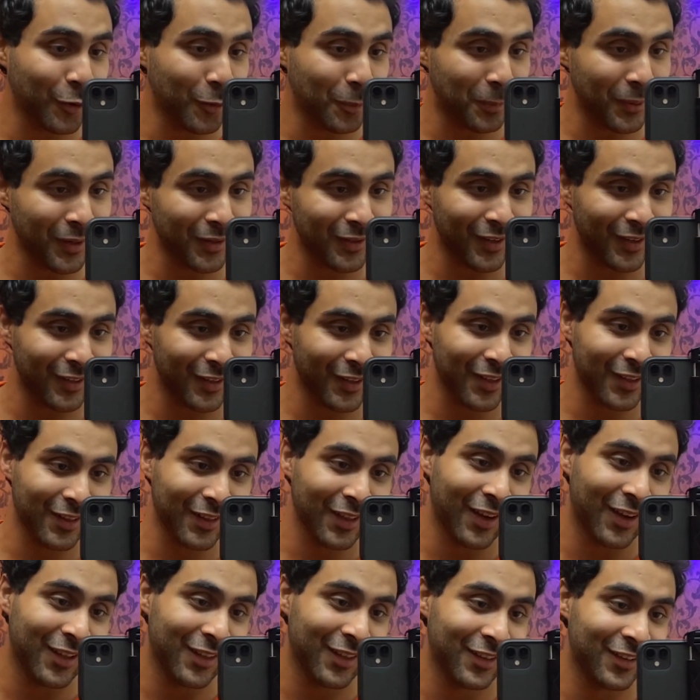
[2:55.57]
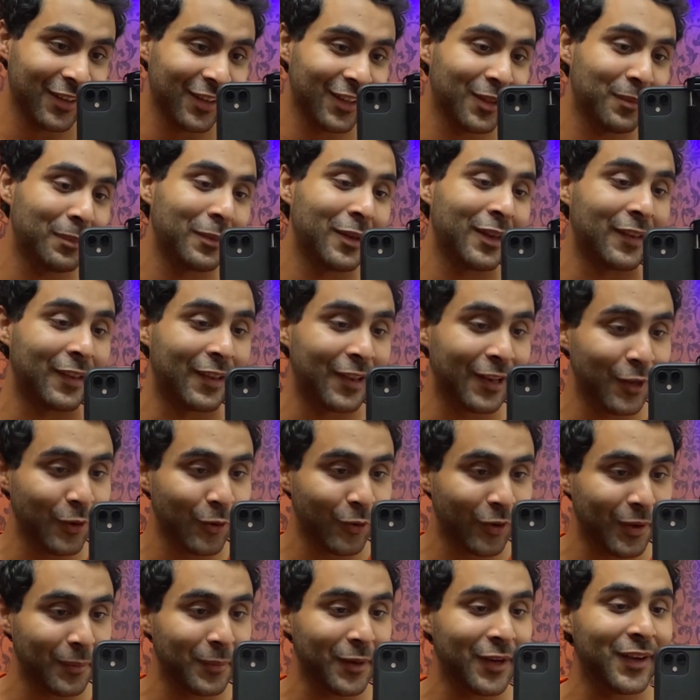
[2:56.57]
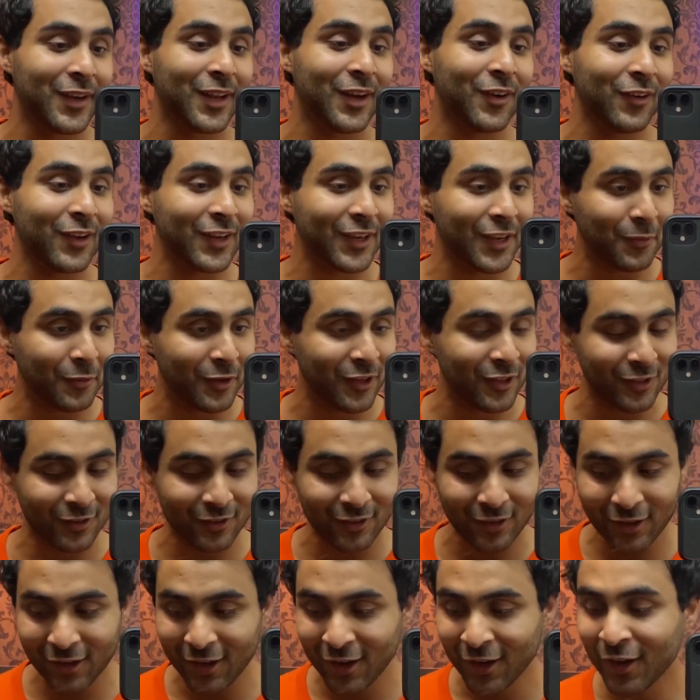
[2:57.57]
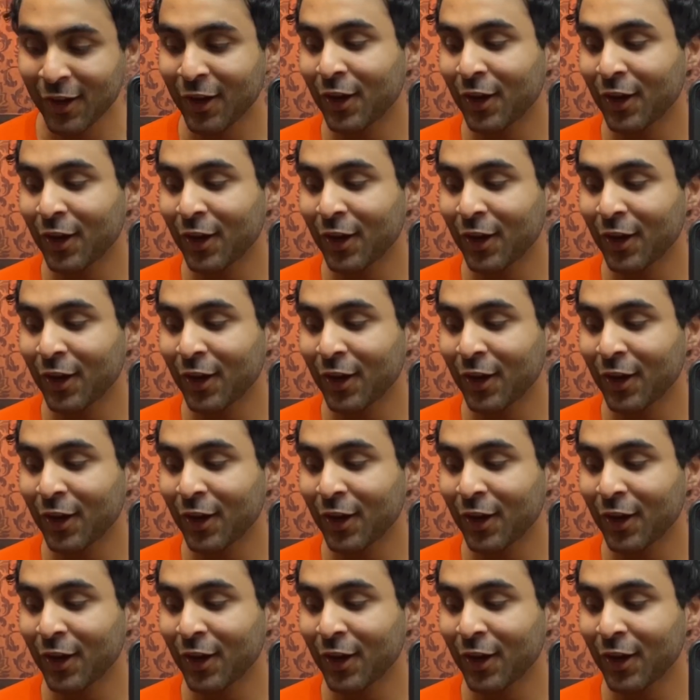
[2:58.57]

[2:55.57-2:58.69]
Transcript: ऊपर जाते जाते आधे ज़्यादा मेरे गीले हो गए मेरी टावल की वजह से